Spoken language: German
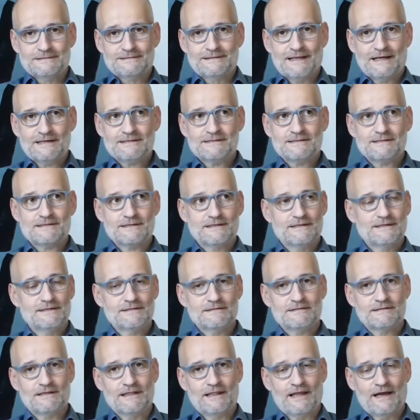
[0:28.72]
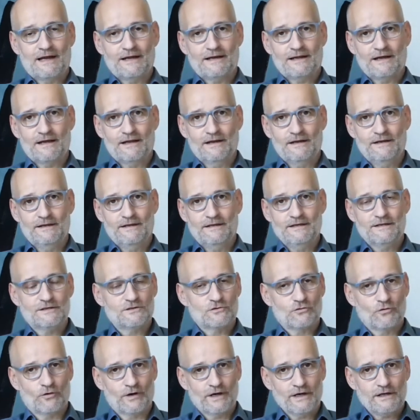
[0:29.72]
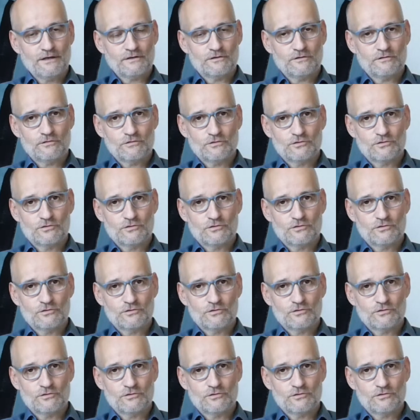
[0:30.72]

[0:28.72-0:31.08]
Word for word: Das ist leider nicht korrekt,